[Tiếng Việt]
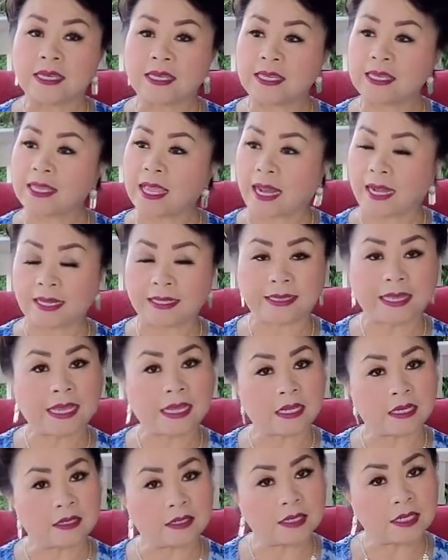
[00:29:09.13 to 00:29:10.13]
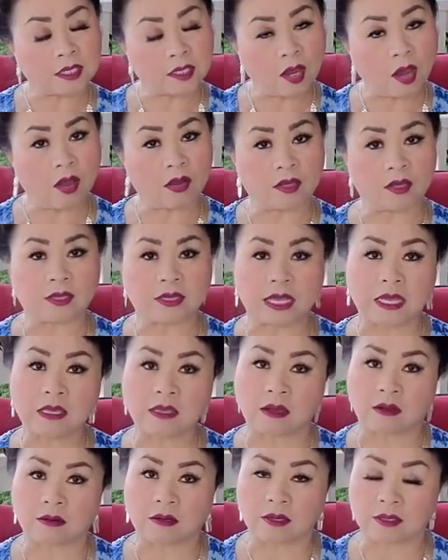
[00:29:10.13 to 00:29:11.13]
ý dạ lý tê cứ lý cho nhau tê
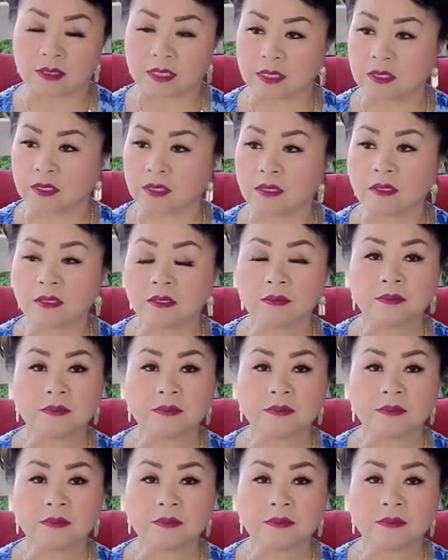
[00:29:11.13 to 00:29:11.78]
chờ nó tê sư